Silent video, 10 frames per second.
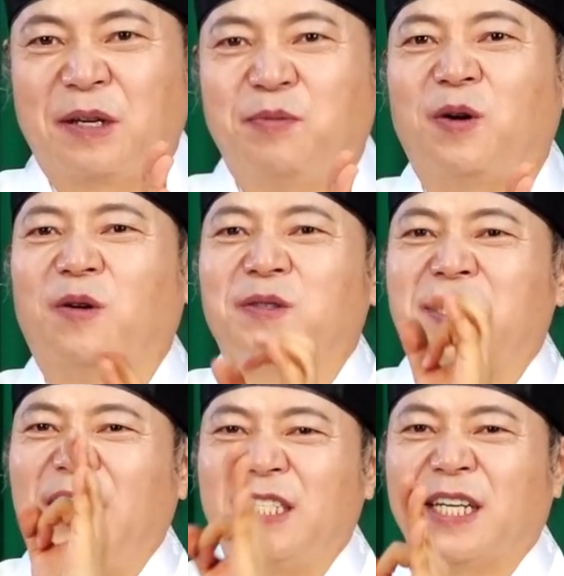뭐
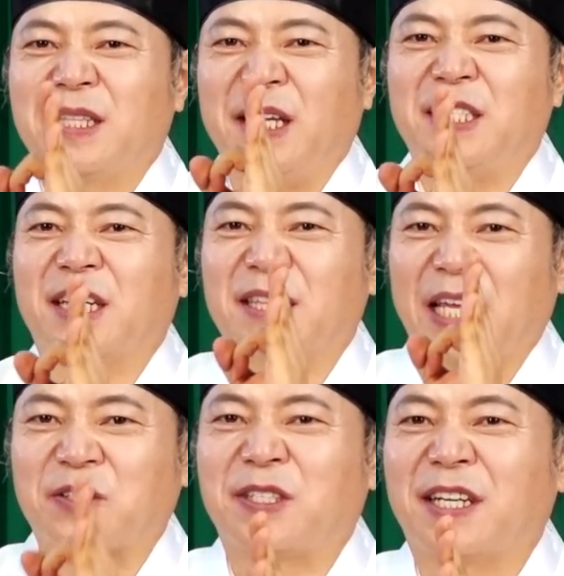3시간, 4시간,
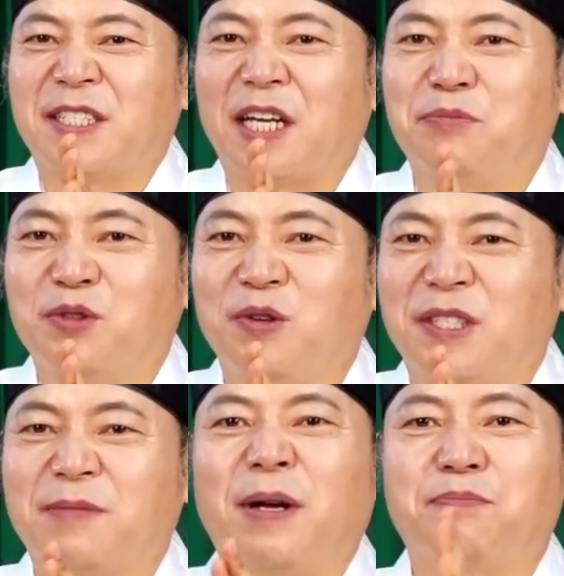5시간 자는 분도
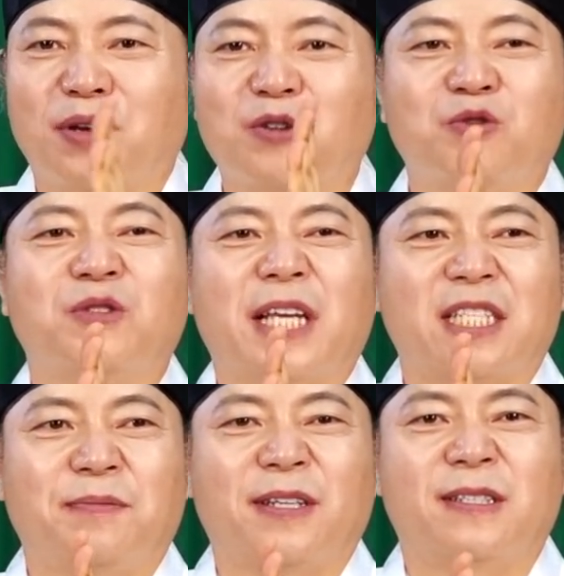있지만 평균
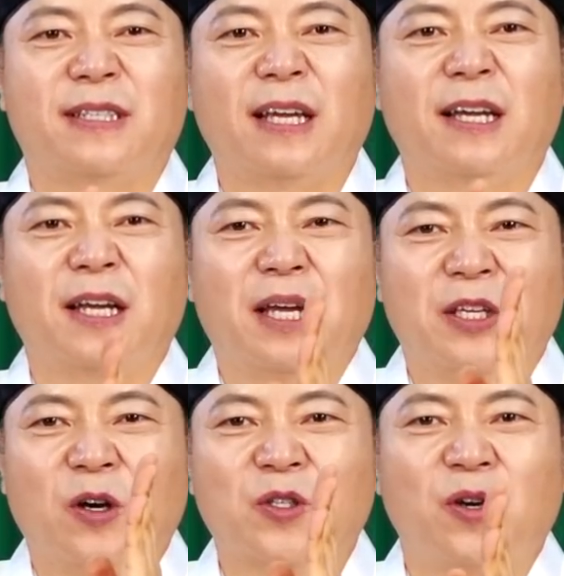따져봤을 때
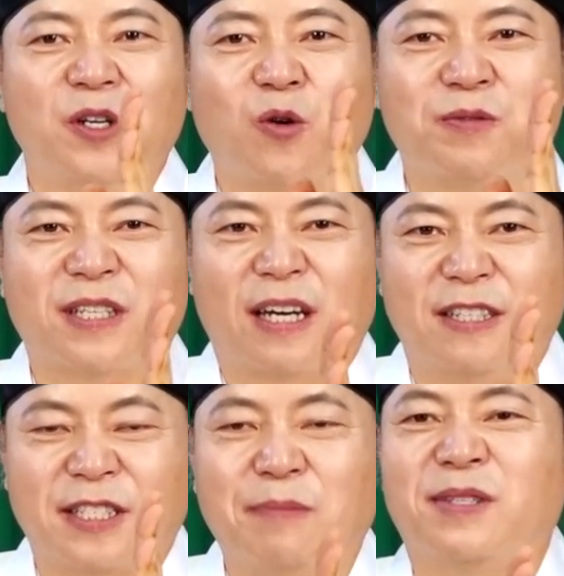6,
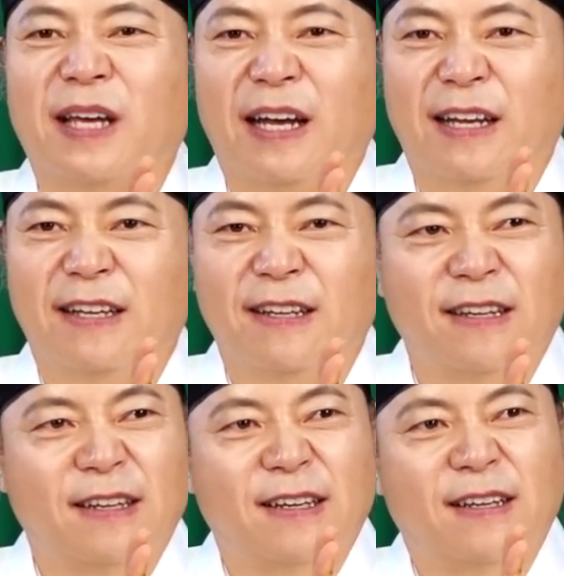7시간을 잡니다.
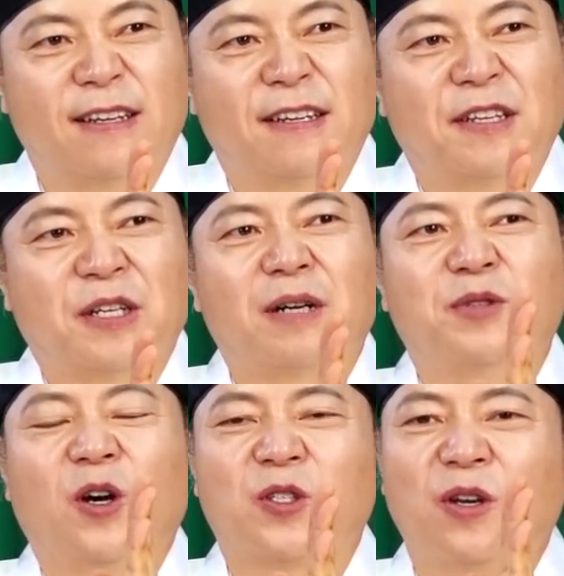
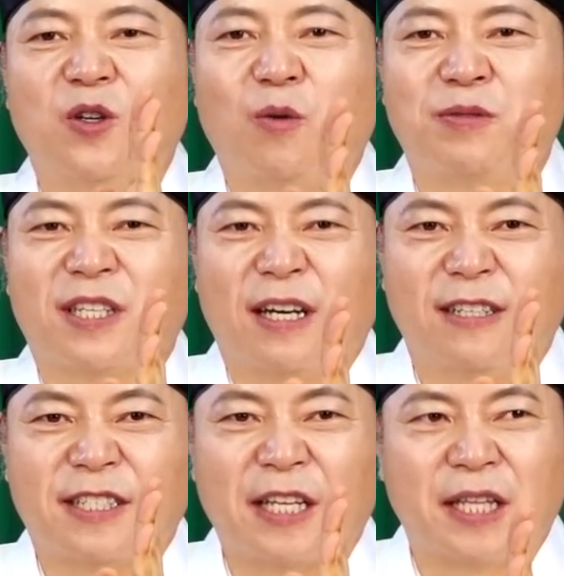그럼 6,
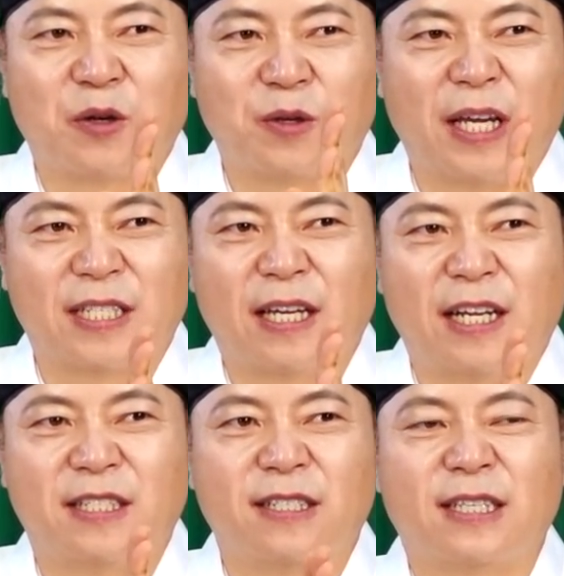7시간을 잔다고
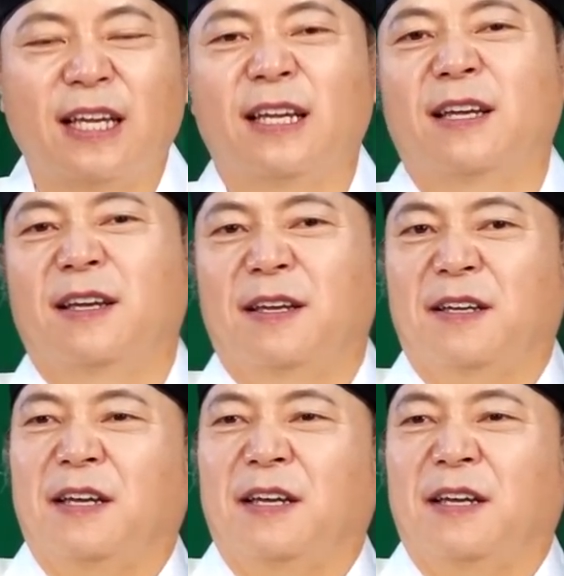계산했을 때